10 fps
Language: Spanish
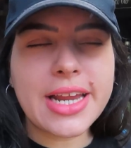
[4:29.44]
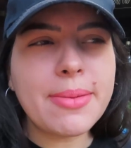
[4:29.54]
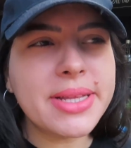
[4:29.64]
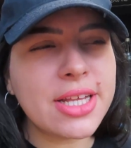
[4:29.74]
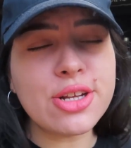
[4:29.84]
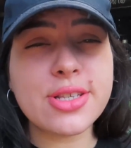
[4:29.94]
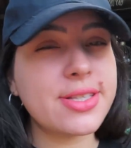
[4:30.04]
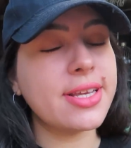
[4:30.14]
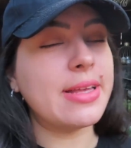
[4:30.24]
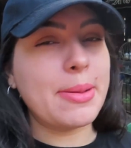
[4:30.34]
Realmente no
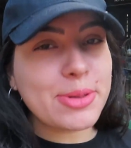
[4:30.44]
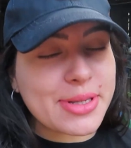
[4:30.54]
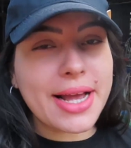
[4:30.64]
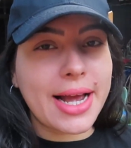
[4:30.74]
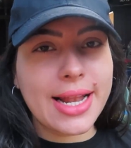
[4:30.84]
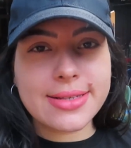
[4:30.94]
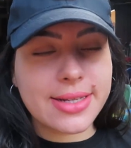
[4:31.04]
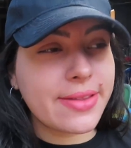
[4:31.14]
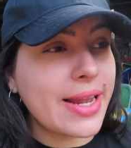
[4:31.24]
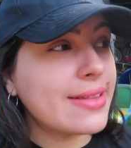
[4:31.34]
sé si estaremos acá a las
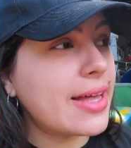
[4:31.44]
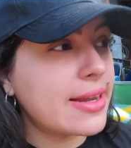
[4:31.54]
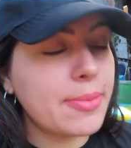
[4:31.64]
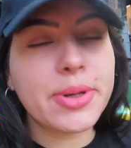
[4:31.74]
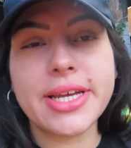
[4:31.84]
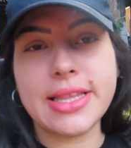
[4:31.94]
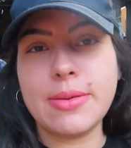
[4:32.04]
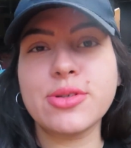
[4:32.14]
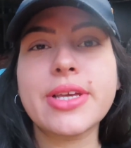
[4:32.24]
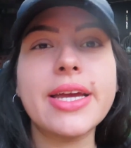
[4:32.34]
3 de la tarde porque
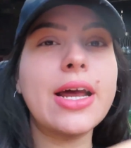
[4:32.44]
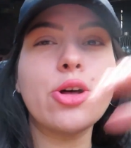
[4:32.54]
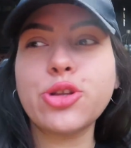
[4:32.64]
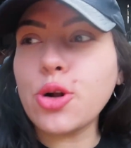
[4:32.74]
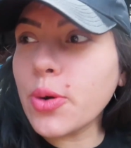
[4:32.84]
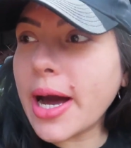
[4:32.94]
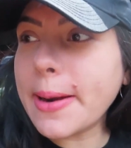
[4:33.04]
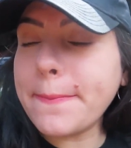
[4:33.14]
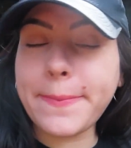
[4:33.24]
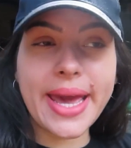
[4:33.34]
tenemos que ir a otro
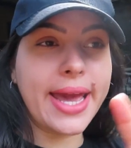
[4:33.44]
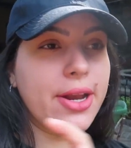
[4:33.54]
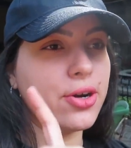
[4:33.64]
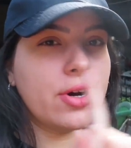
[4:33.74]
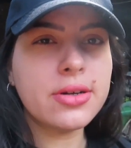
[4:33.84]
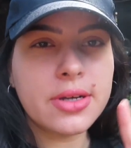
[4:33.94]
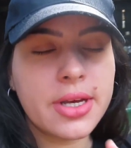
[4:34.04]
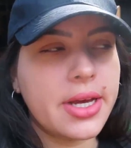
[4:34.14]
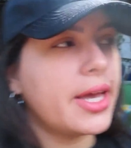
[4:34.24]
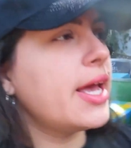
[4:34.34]
lugar, pero
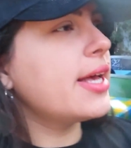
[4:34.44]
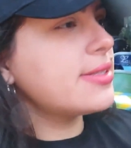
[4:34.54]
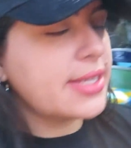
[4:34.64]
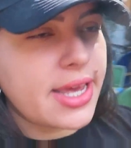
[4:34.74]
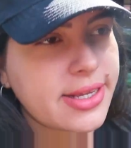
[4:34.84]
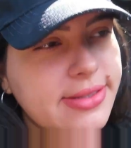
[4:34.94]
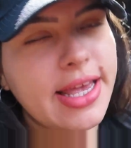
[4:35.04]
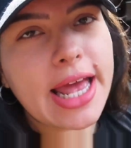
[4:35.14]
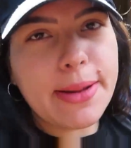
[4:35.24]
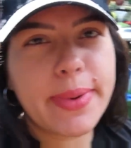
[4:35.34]
es
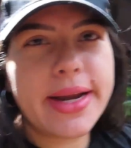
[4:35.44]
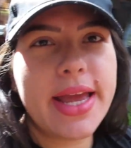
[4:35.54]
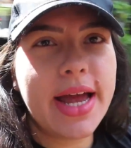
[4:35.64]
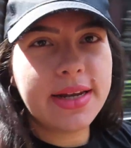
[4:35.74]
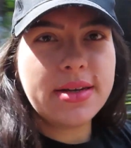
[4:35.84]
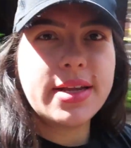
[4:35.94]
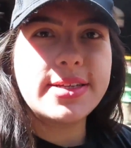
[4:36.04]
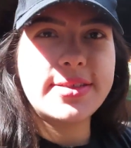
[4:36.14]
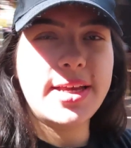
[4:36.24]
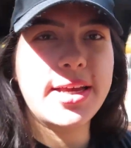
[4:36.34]
este el Parián,
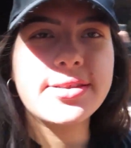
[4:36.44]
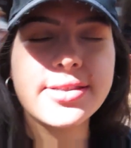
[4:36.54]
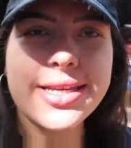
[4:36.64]
este es,